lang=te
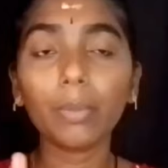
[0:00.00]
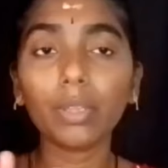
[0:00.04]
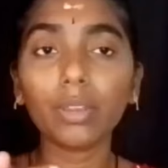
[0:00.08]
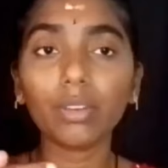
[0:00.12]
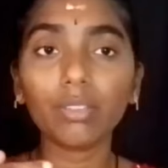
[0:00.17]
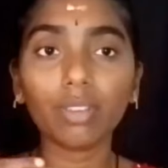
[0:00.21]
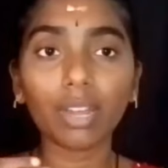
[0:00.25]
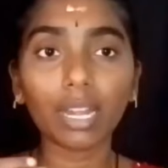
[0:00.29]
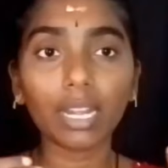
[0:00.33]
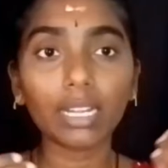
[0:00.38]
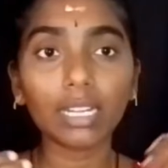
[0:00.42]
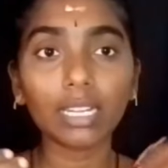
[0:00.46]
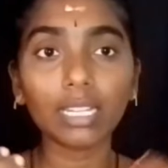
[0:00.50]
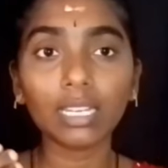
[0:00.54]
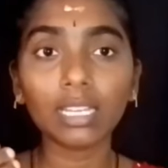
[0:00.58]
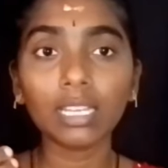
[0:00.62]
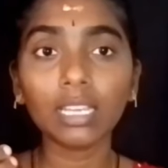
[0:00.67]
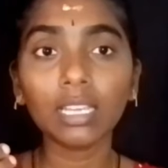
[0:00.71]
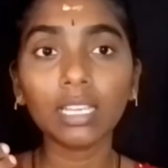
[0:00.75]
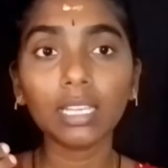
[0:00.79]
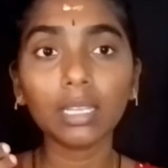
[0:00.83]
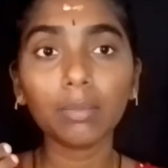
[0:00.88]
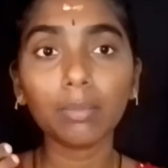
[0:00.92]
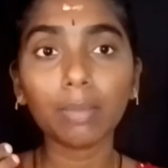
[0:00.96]
మీరు
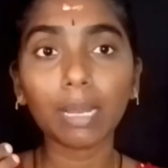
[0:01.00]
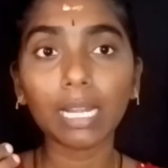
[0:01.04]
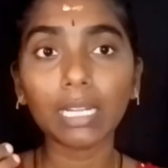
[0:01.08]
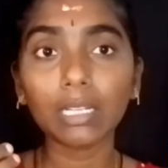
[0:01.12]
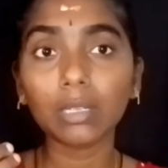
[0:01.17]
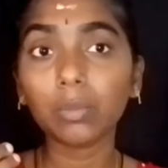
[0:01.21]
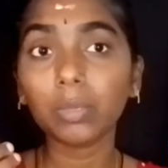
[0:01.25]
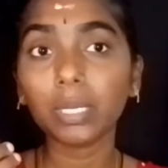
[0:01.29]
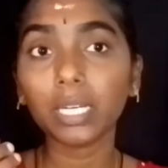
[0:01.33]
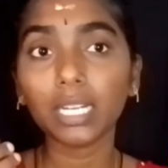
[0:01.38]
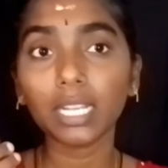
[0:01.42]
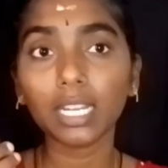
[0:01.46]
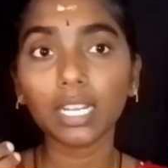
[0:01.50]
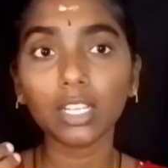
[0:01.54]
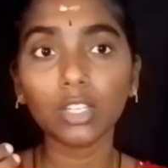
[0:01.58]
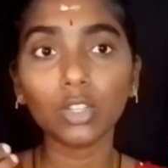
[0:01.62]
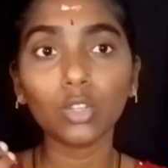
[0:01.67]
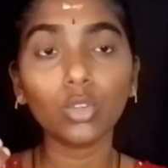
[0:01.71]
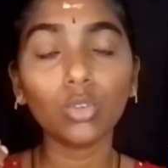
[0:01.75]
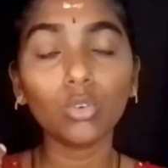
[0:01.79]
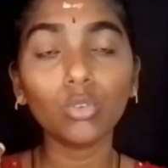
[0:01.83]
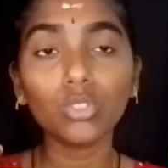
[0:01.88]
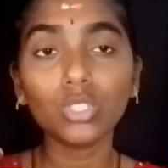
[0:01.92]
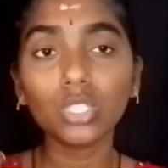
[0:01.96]
వెంటనే ఈ బెల్ట్ పట్టి
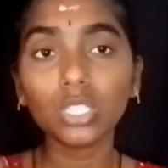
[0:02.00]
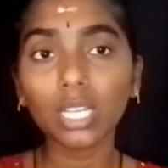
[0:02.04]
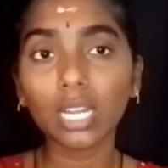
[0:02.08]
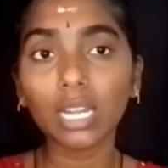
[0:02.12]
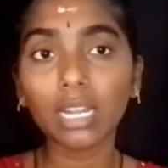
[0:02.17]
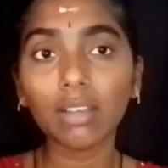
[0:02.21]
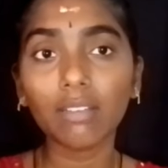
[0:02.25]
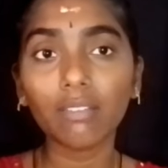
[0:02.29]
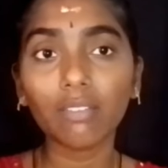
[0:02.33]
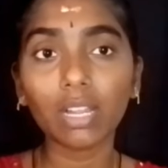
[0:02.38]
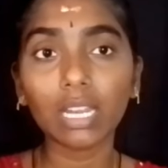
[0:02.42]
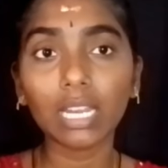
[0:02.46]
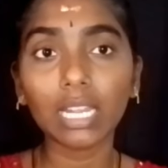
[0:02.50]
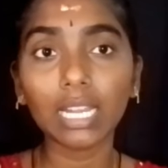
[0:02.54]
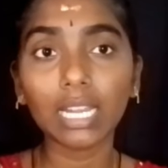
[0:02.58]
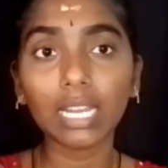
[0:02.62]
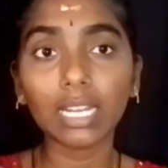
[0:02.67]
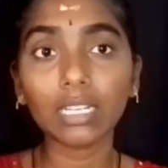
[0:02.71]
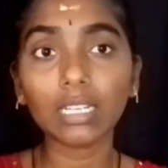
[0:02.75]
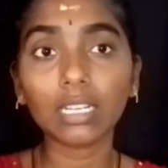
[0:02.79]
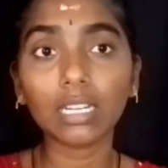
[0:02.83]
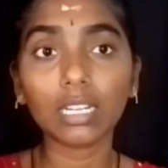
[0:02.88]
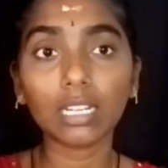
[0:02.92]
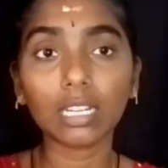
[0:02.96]
అనేది యూస్ చేయడం వల్ల
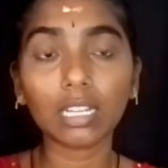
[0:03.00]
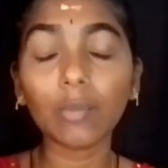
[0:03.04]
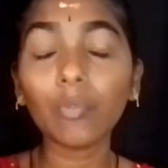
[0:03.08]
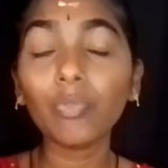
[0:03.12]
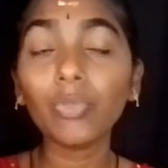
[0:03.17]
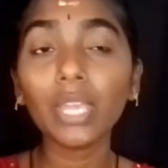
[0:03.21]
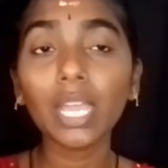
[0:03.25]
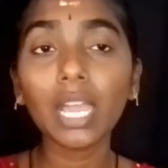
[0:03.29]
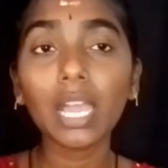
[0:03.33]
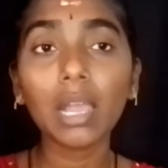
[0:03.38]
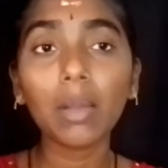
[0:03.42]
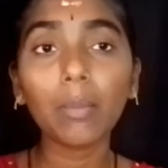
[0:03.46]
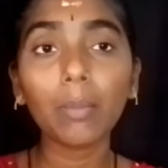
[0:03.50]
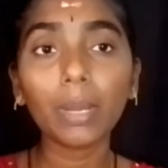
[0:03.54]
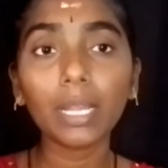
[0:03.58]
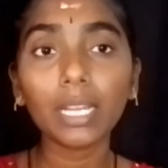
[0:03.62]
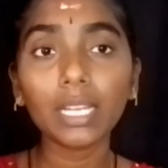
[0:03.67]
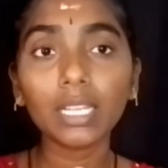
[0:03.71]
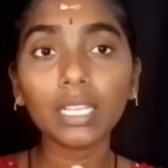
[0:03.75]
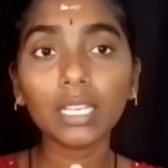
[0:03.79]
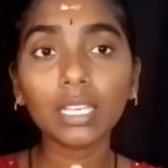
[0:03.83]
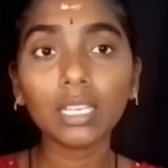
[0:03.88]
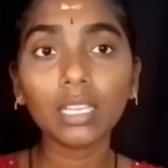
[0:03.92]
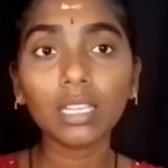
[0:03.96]
ఏంటంటే
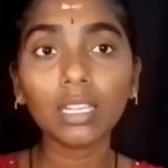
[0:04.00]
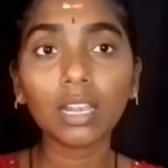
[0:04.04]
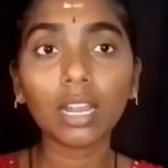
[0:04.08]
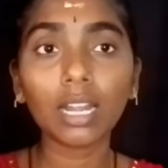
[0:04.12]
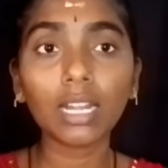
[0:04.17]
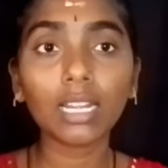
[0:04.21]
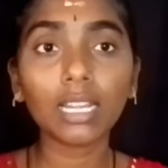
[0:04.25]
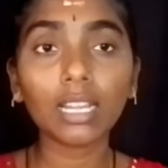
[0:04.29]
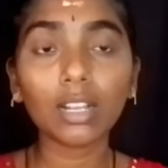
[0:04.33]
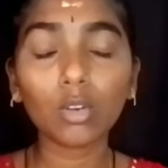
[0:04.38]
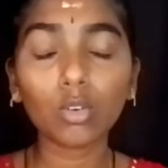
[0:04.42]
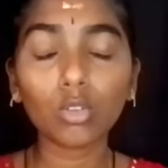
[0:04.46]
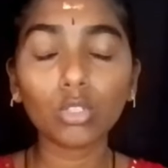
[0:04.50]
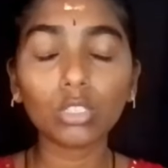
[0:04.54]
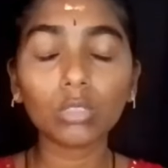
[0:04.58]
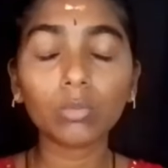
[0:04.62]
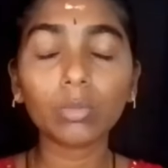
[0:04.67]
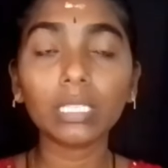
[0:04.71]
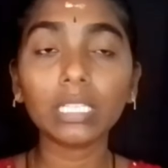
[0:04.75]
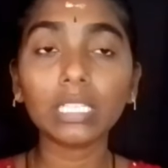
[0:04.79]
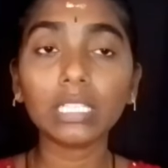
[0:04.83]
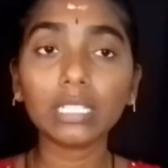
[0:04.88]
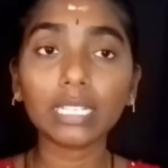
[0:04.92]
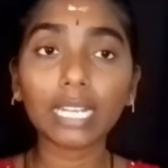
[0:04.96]
మనకి అంటే
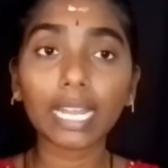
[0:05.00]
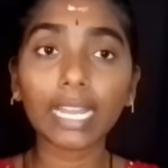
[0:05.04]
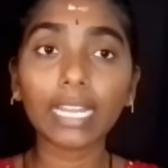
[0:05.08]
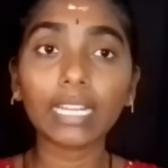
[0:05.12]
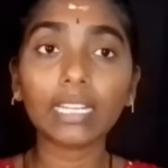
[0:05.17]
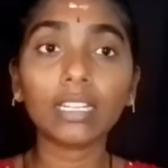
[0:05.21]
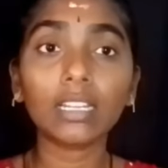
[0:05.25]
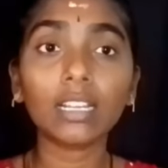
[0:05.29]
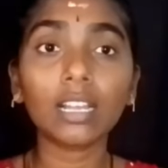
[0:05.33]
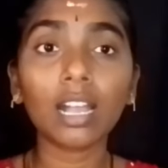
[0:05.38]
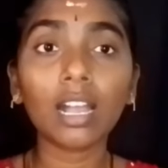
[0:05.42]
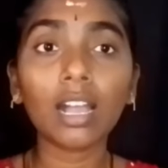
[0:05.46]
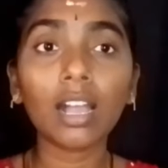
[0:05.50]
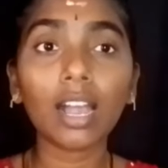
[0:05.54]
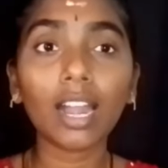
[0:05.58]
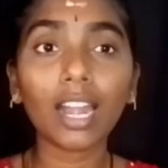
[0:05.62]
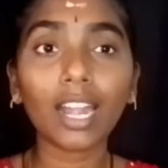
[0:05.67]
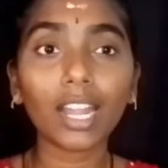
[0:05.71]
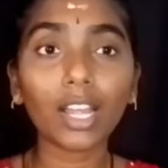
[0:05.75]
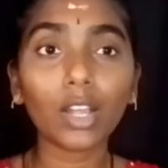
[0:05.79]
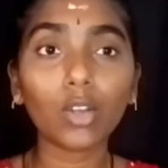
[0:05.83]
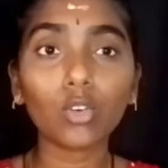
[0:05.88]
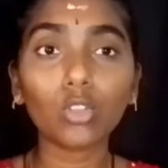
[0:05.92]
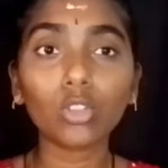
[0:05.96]
కొంతమంది టైట్గా
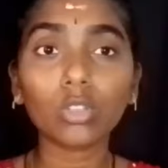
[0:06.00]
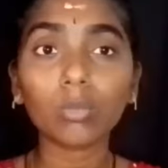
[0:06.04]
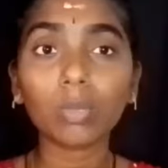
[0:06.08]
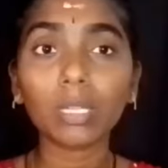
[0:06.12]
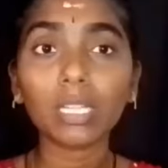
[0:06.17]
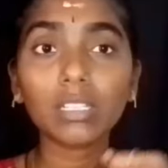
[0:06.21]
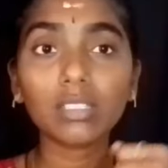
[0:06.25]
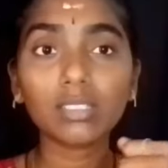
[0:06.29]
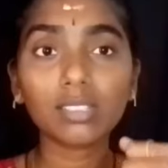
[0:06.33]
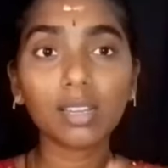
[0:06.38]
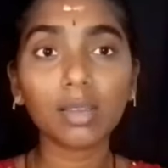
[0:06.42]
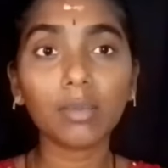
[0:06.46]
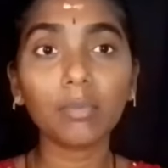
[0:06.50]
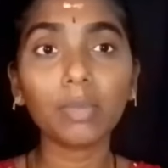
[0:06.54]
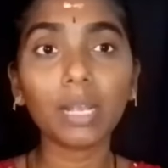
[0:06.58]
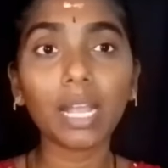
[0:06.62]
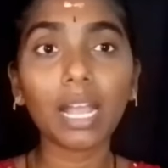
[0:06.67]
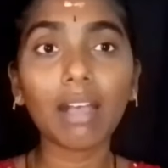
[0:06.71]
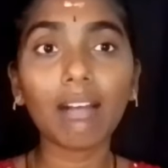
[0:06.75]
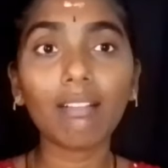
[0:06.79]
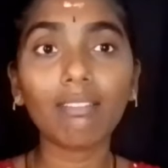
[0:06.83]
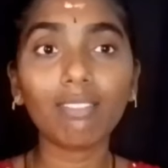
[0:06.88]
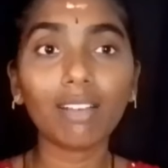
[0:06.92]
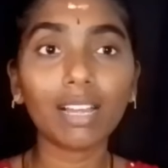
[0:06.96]
అంటే కొంతమంది
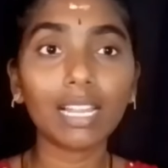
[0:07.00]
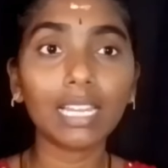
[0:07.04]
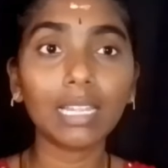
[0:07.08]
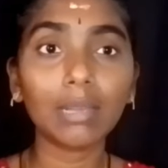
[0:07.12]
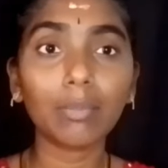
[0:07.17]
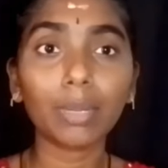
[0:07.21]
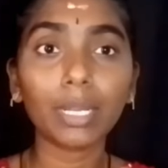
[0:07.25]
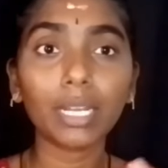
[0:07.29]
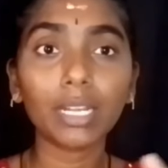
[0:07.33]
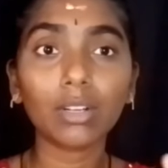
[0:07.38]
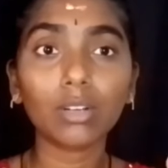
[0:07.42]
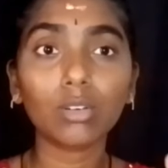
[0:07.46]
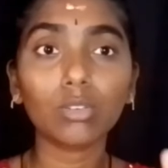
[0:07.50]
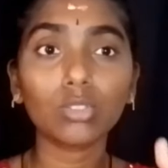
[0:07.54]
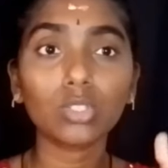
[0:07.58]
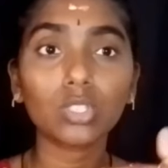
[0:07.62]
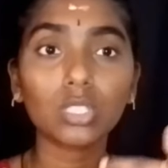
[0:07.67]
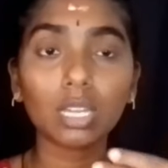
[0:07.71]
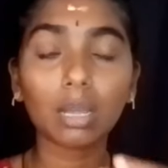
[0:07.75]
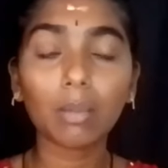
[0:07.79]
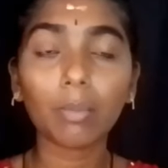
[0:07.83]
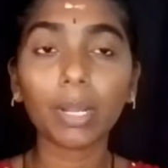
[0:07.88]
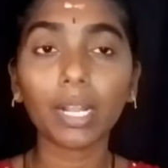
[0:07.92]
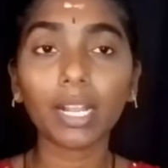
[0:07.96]
స్లిమ్గా అవ్వాలి మనకు
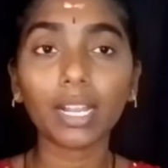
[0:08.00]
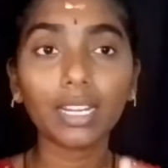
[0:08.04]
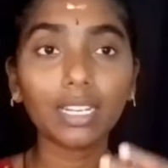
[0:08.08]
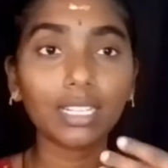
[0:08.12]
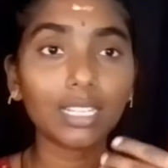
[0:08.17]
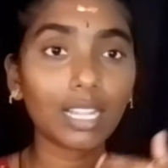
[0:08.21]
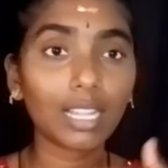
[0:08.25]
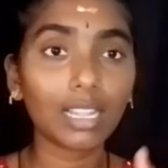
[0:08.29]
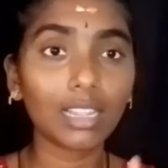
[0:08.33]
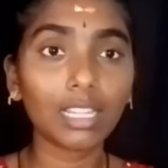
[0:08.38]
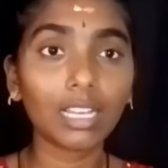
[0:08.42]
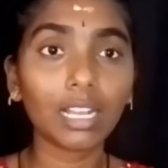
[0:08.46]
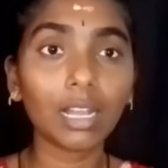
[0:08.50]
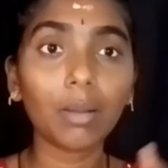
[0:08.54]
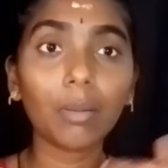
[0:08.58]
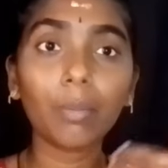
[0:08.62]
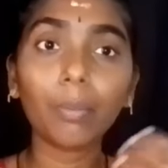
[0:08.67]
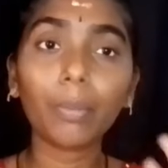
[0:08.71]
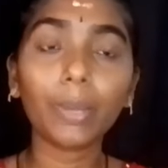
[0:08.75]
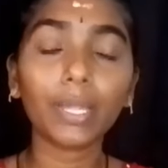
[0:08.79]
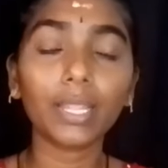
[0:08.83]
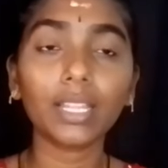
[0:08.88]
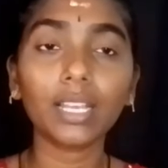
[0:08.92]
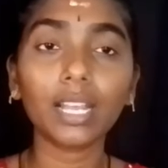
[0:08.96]
స్టమక్ అనేది అంతగా
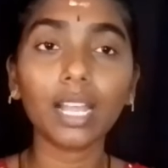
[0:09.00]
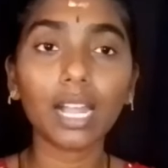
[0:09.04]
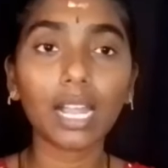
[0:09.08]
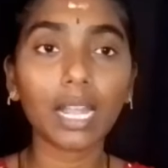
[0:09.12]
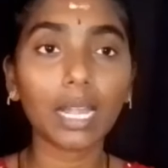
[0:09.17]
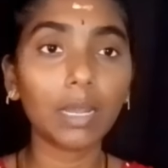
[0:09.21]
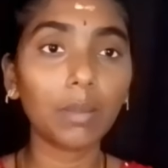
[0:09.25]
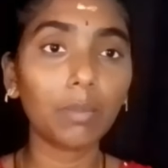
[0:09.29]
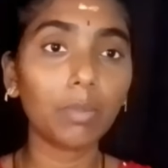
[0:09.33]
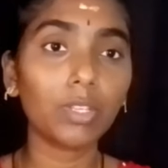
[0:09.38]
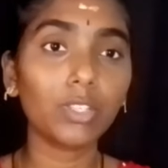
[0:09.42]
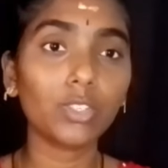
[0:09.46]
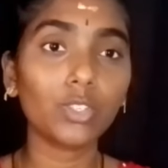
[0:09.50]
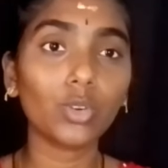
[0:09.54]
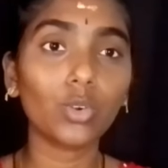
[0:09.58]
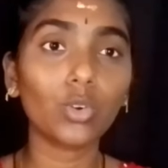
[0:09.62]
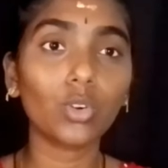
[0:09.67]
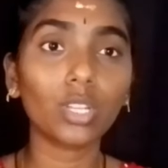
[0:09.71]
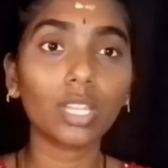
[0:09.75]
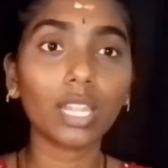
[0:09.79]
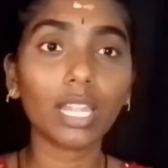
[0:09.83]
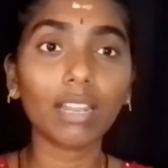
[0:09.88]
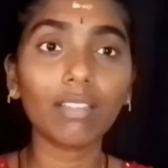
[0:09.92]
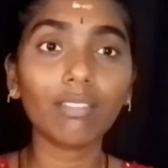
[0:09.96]
పెద్దగా
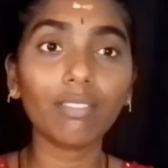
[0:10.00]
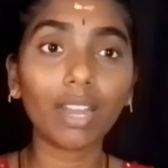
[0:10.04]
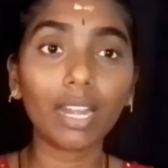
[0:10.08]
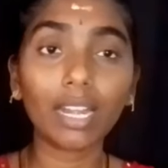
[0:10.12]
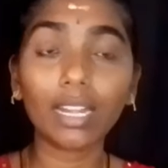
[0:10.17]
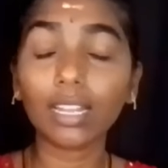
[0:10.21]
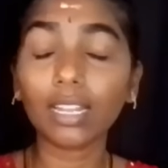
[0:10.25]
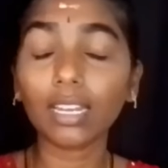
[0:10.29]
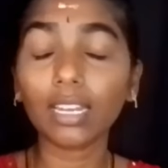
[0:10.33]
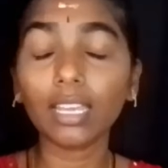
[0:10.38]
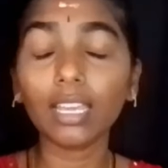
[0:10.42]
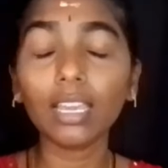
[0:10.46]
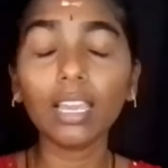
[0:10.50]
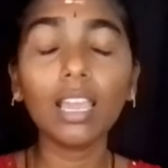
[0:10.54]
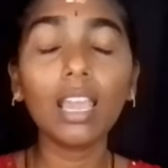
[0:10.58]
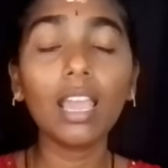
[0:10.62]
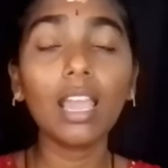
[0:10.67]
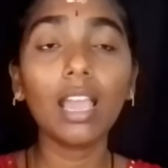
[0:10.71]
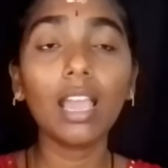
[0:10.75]
కనిపించకూడదని వెంటనే